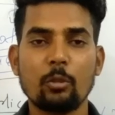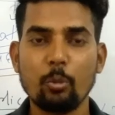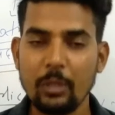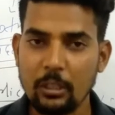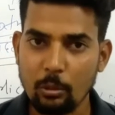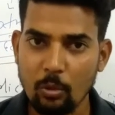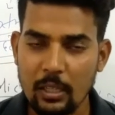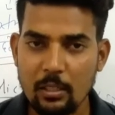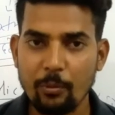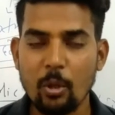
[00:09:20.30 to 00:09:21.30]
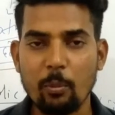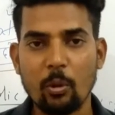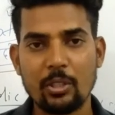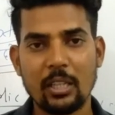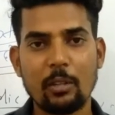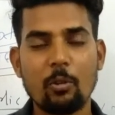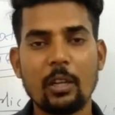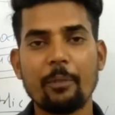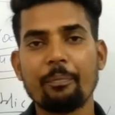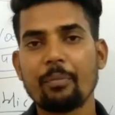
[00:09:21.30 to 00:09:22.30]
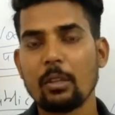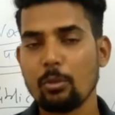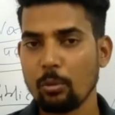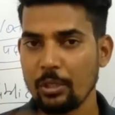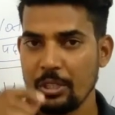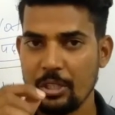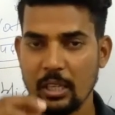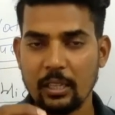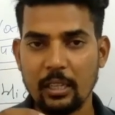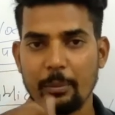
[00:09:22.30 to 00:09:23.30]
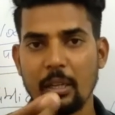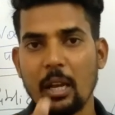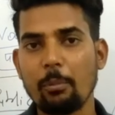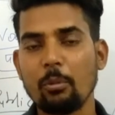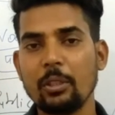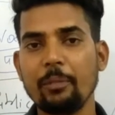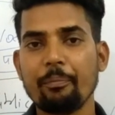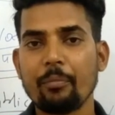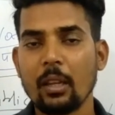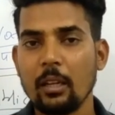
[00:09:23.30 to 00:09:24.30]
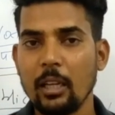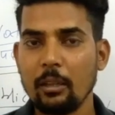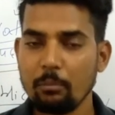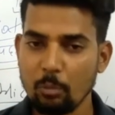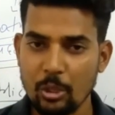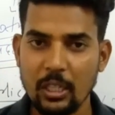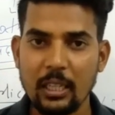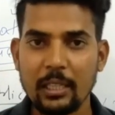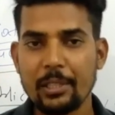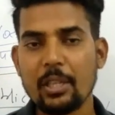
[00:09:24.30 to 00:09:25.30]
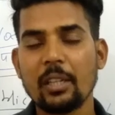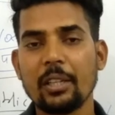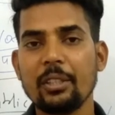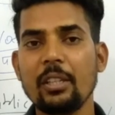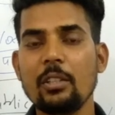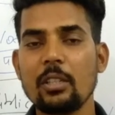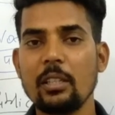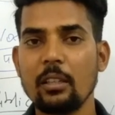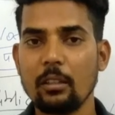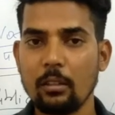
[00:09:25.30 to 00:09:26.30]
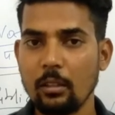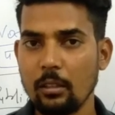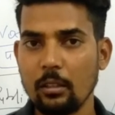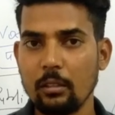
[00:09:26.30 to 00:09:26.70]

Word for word: तो उम्मीद करूँगा आज की वीडियो आपको अच्छा लगेगा छोटी सी जानकारी मैंने आपको दी मुझे लगा कि जानकारी देनी चाहिए और